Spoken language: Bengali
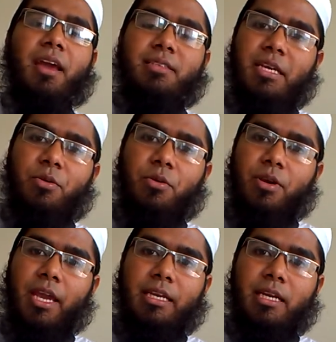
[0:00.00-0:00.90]
যাই হোক
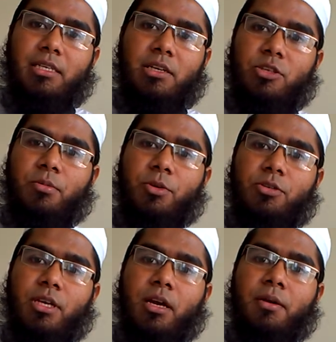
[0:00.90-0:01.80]
এটা একটা
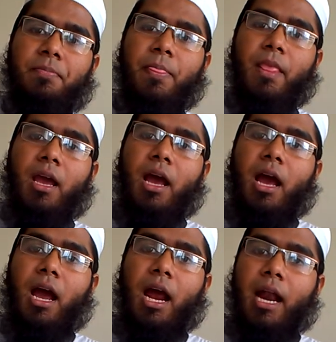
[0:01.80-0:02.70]
সমস্যা
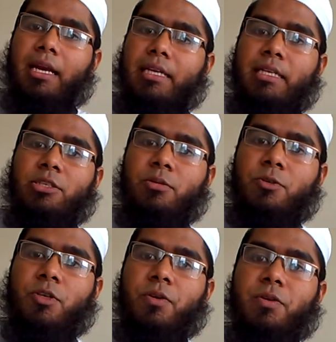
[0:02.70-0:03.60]
আর একটি
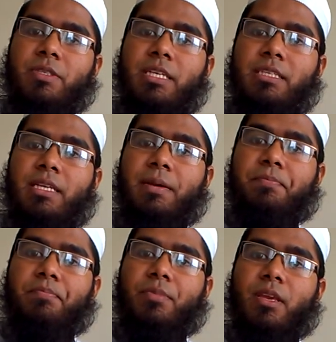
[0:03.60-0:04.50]
সমস্যা হচ্ছে যে
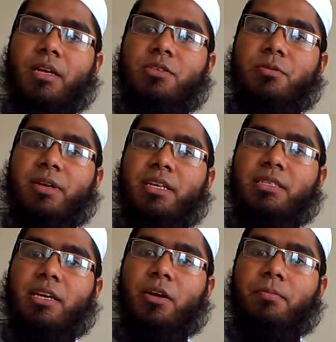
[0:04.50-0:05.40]
কাস্টমার
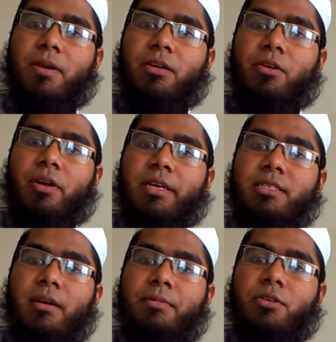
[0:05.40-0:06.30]
এসে কমপ্লেন করে
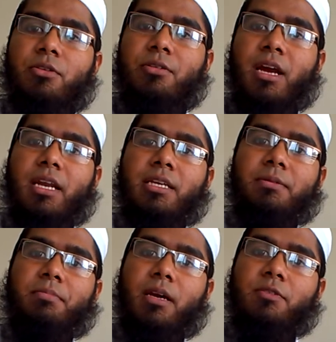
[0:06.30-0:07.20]
যে আমি যখন গাড়ি
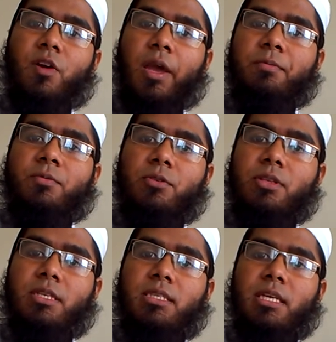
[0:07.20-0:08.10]
ড্রাইভ
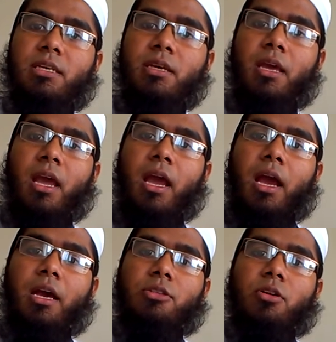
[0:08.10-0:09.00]
করতেছি
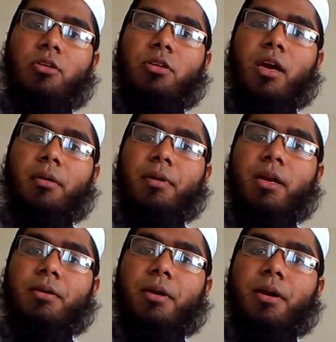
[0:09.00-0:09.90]
তখন আমার